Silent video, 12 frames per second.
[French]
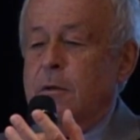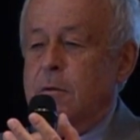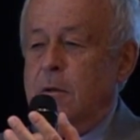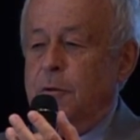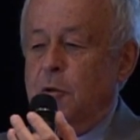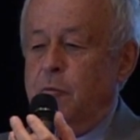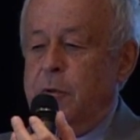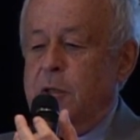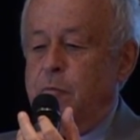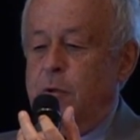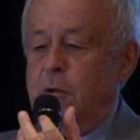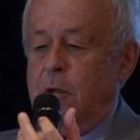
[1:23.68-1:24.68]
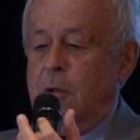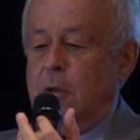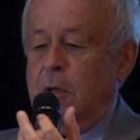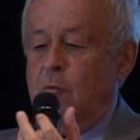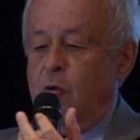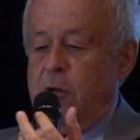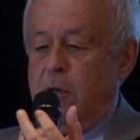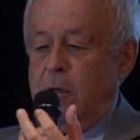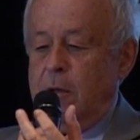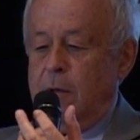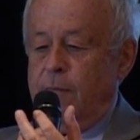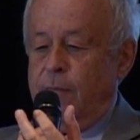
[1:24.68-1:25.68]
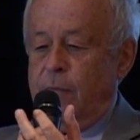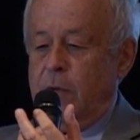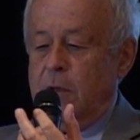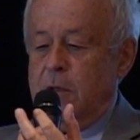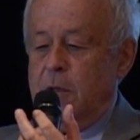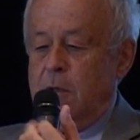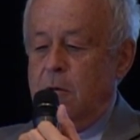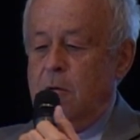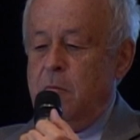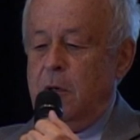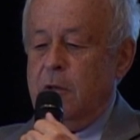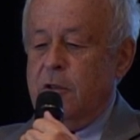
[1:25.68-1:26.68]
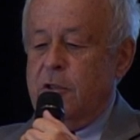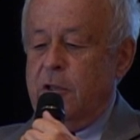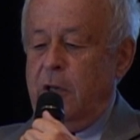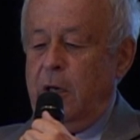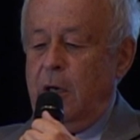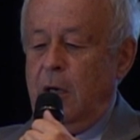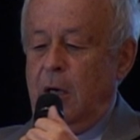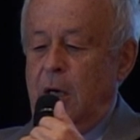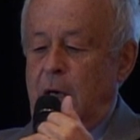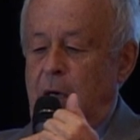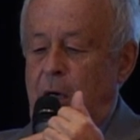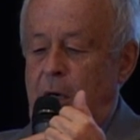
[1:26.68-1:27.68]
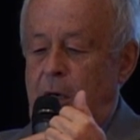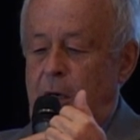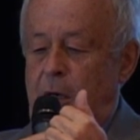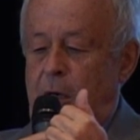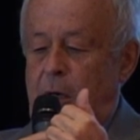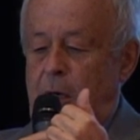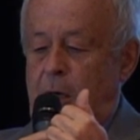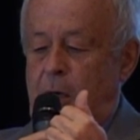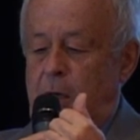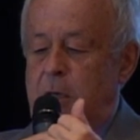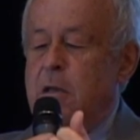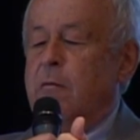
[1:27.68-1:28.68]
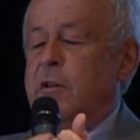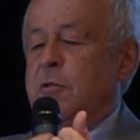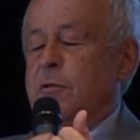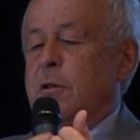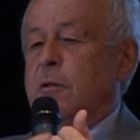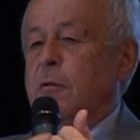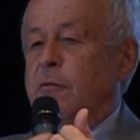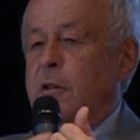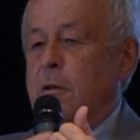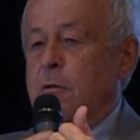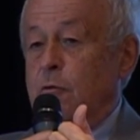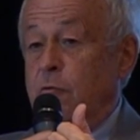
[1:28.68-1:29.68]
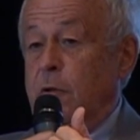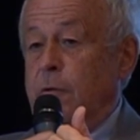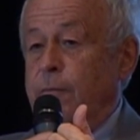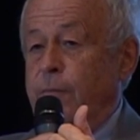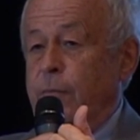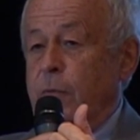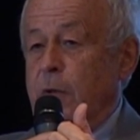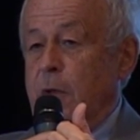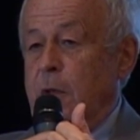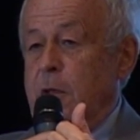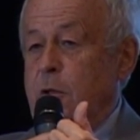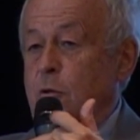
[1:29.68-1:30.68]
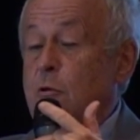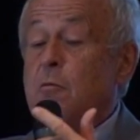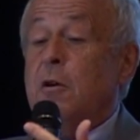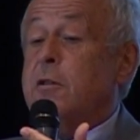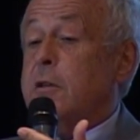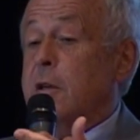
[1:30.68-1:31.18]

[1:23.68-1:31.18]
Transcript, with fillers: dans une entreprise petite et moyenne, ce qui lui manque, c'est l'innovation scientifique, souvent, et ce qui lui manque, c'est